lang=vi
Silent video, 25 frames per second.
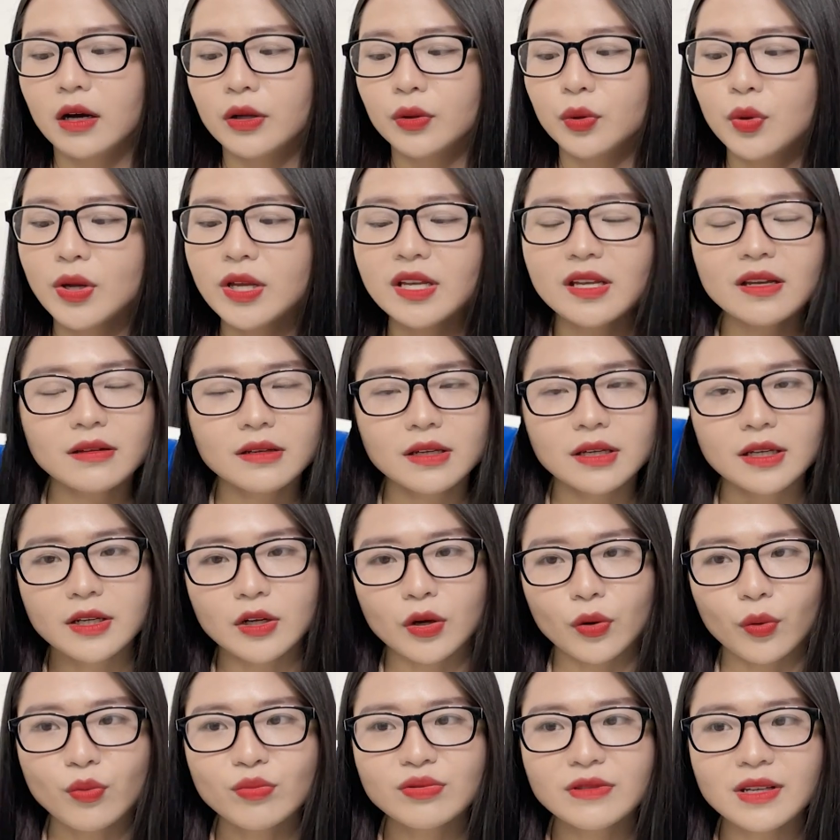Tuy nhiên thì
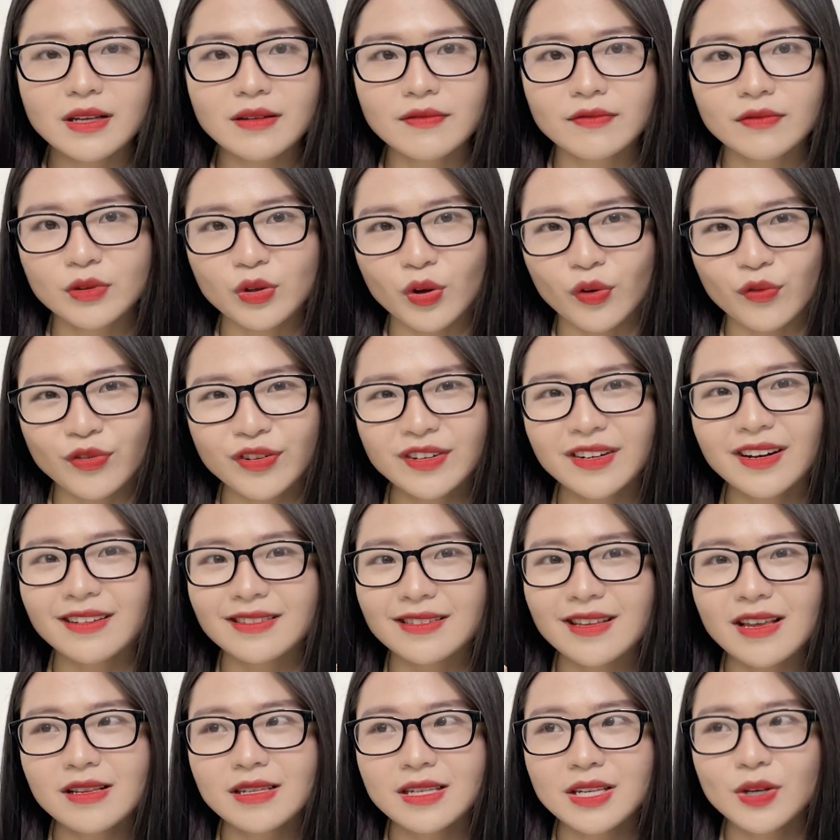nó vẫn là
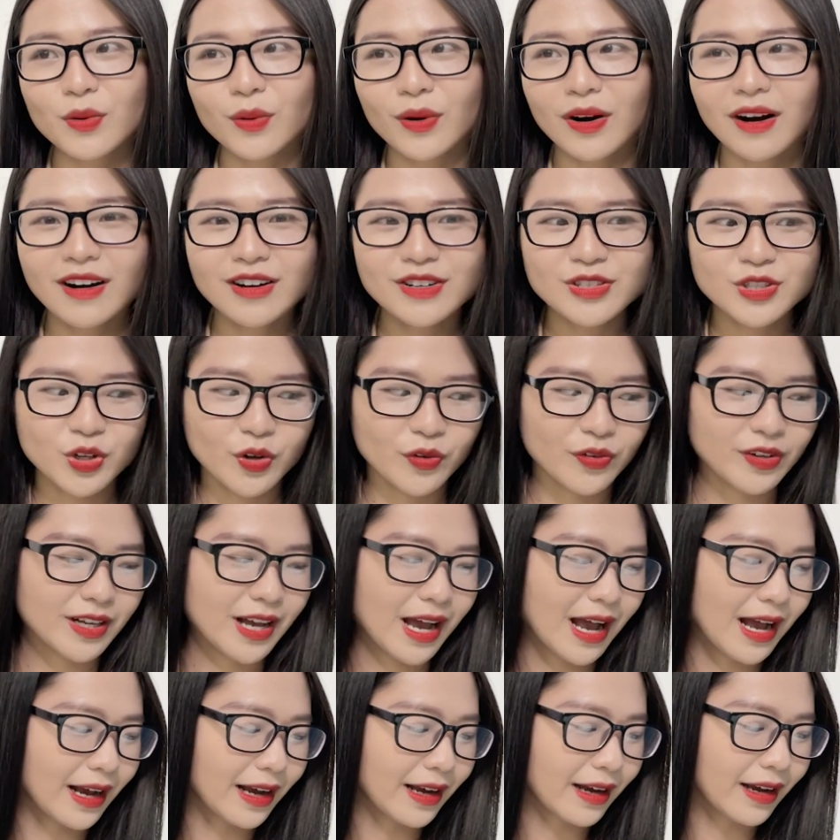dễ chịu hơn so với
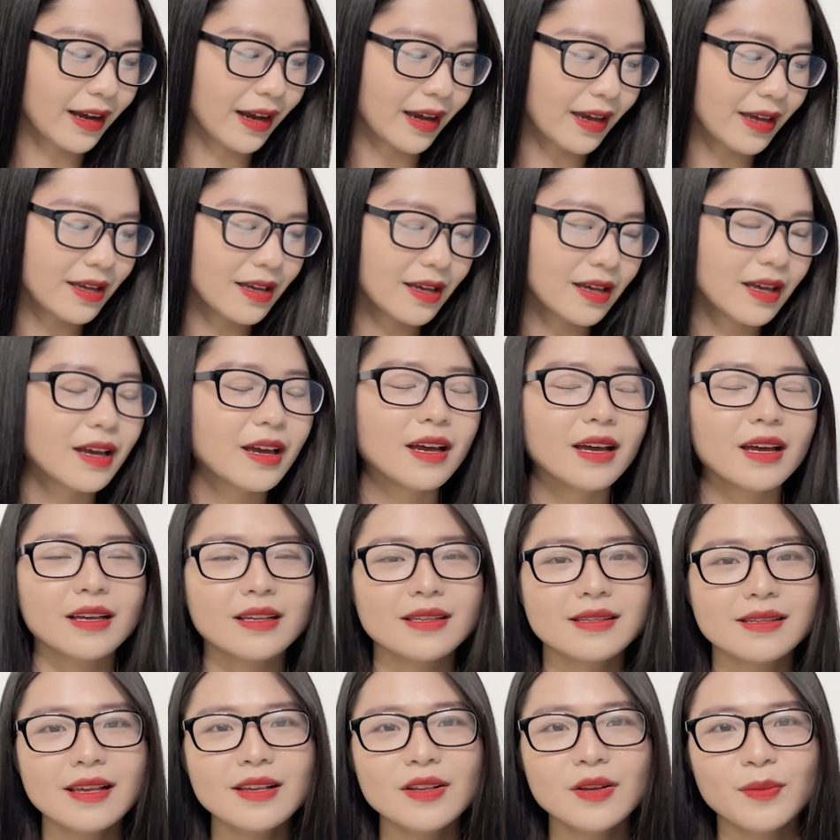cả cái
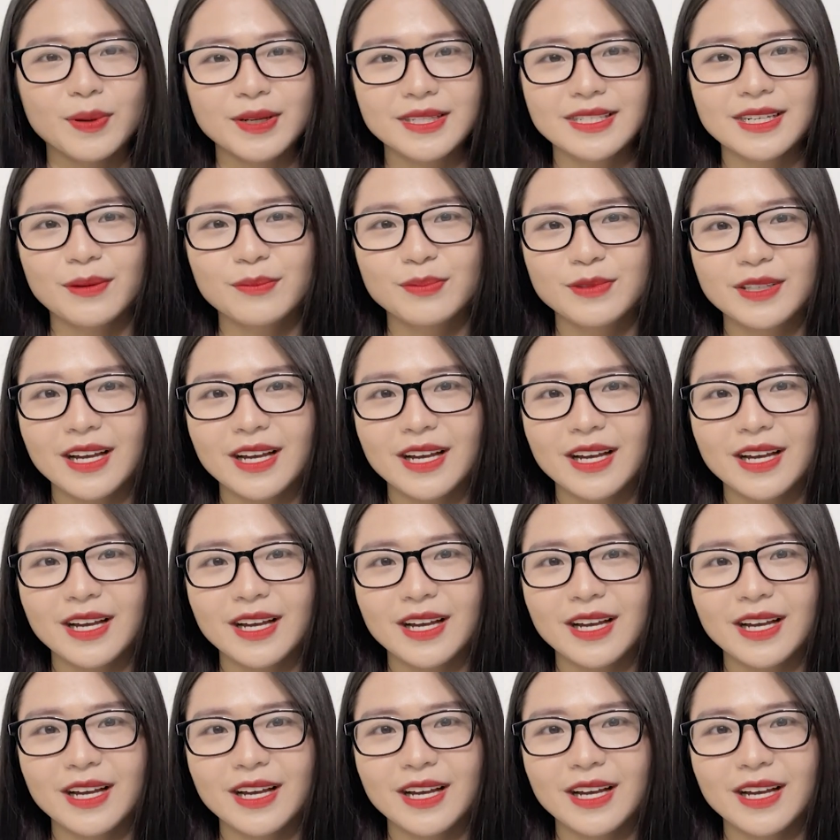sữa rửa mặt tràm